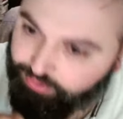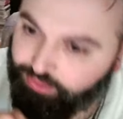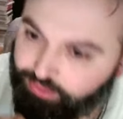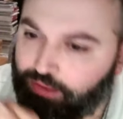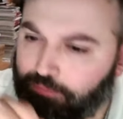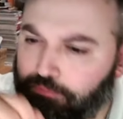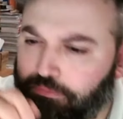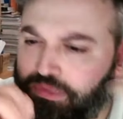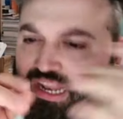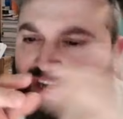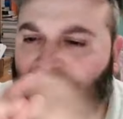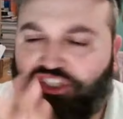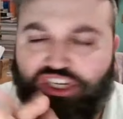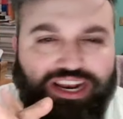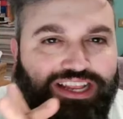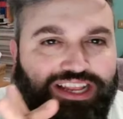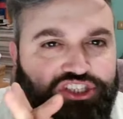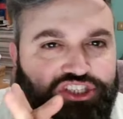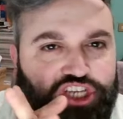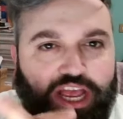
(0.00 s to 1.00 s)
Minaccia
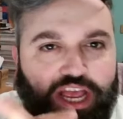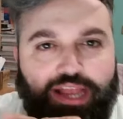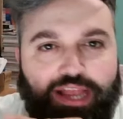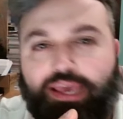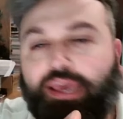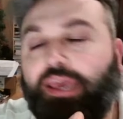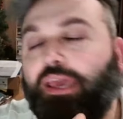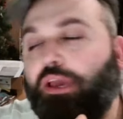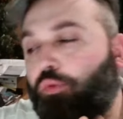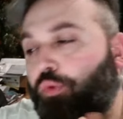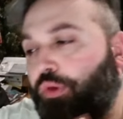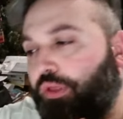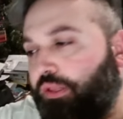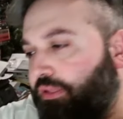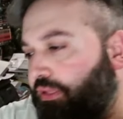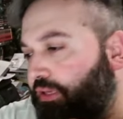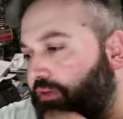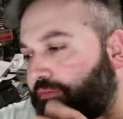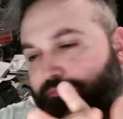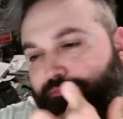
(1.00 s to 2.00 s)
Glaciale e
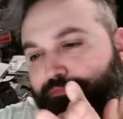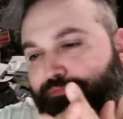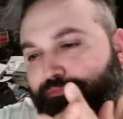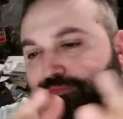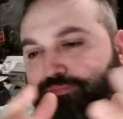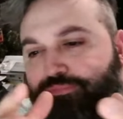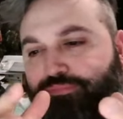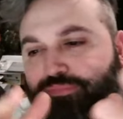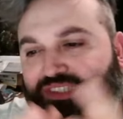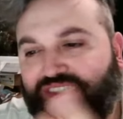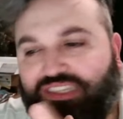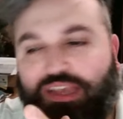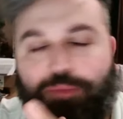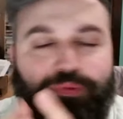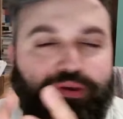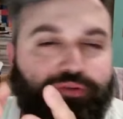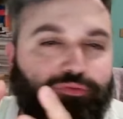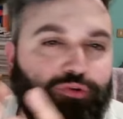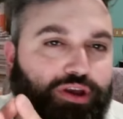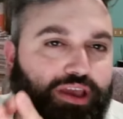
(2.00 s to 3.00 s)
quindi
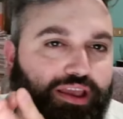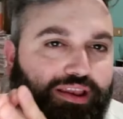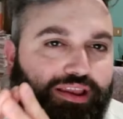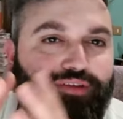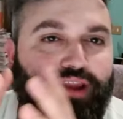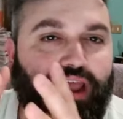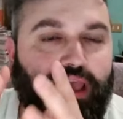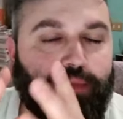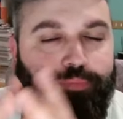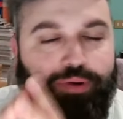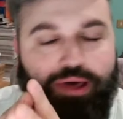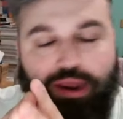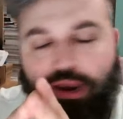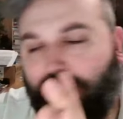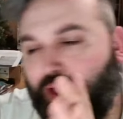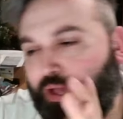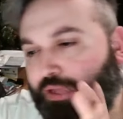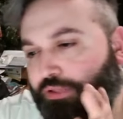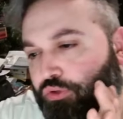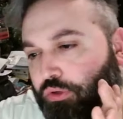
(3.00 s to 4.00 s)
sapevo che ne avrei
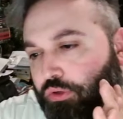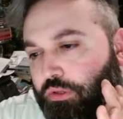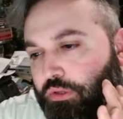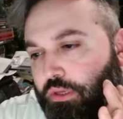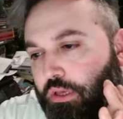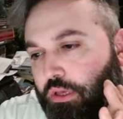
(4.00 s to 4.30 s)
parlato.